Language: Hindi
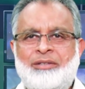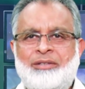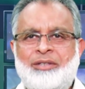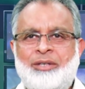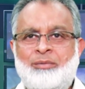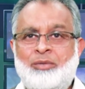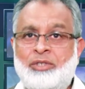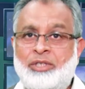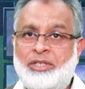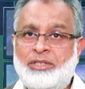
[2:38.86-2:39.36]

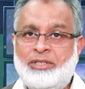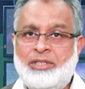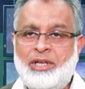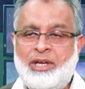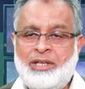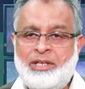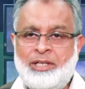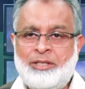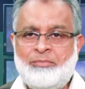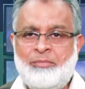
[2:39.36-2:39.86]
कि मुझे
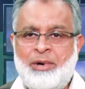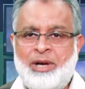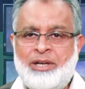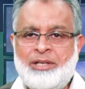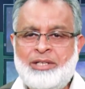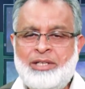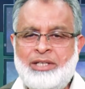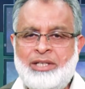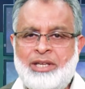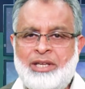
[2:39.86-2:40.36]
इस्तानत
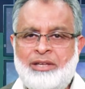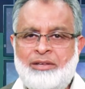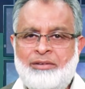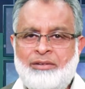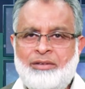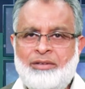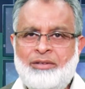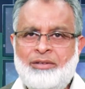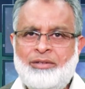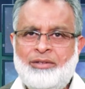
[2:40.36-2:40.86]
मांगनी है
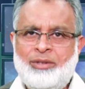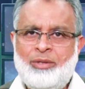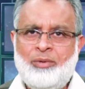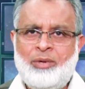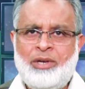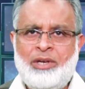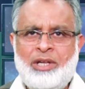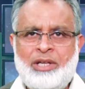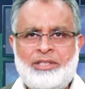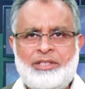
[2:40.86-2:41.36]
तो
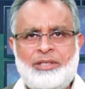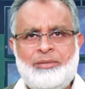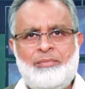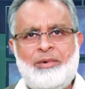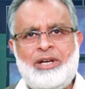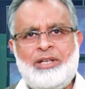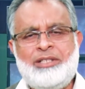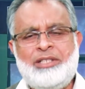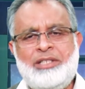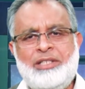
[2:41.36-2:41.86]
अल्लाह से
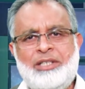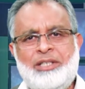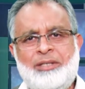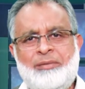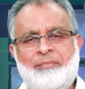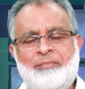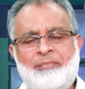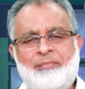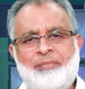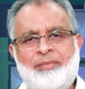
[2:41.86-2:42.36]
मांगनी है
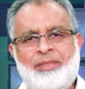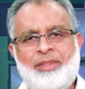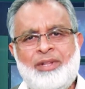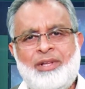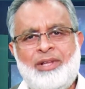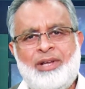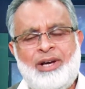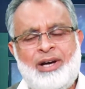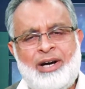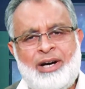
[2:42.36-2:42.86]

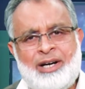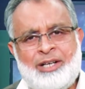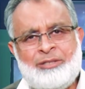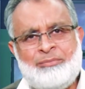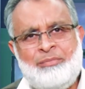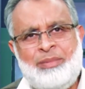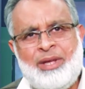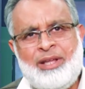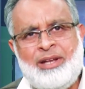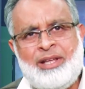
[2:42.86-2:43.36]

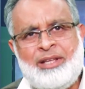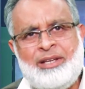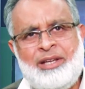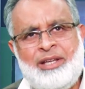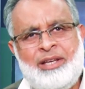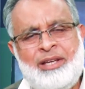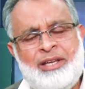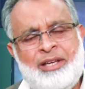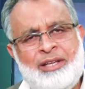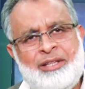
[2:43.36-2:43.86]
हाथ
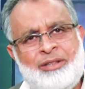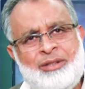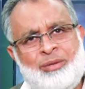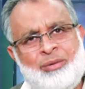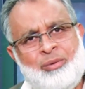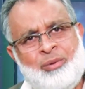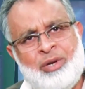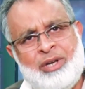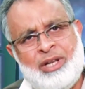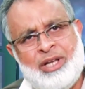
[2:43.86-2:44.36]
फैलाना है
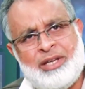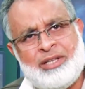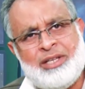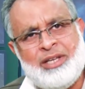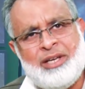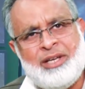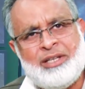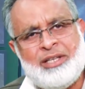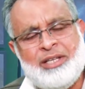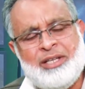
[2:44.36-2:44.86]
तो अल्लाह
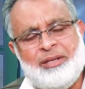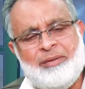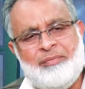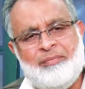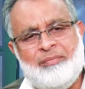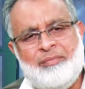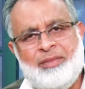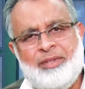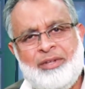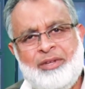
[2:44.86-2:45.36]
के आगे
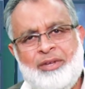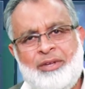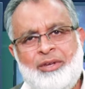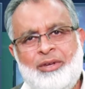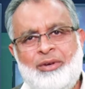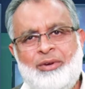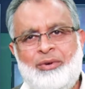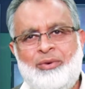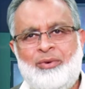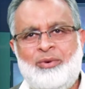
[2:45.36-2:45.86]

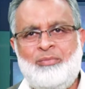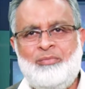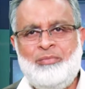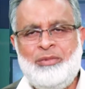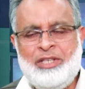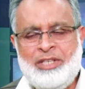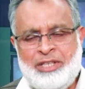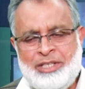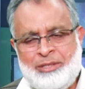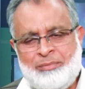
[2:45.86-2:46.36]

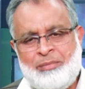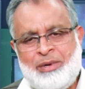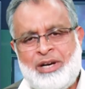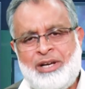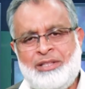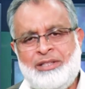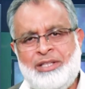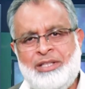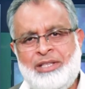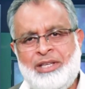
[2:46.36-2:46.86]
उम्मीद
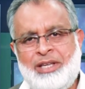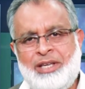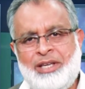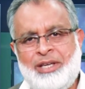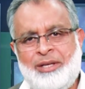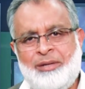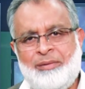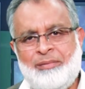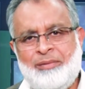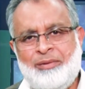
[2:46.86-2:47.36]
बांधनी
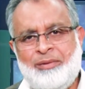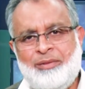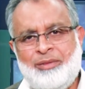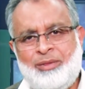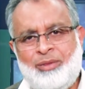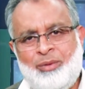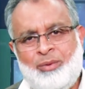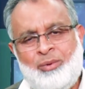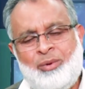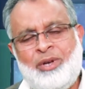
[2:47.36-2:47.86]
है
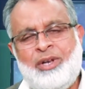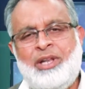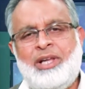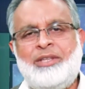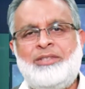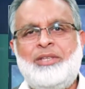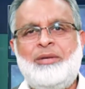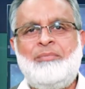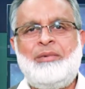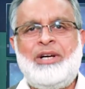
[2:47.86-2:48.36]
तो अल्लाह
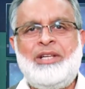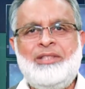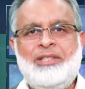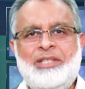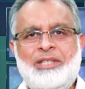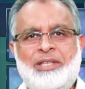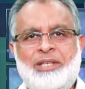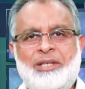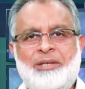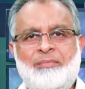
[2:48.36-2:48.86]
से
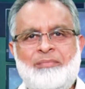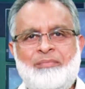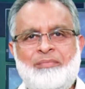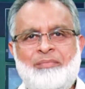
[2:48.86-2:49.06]
बांधनी है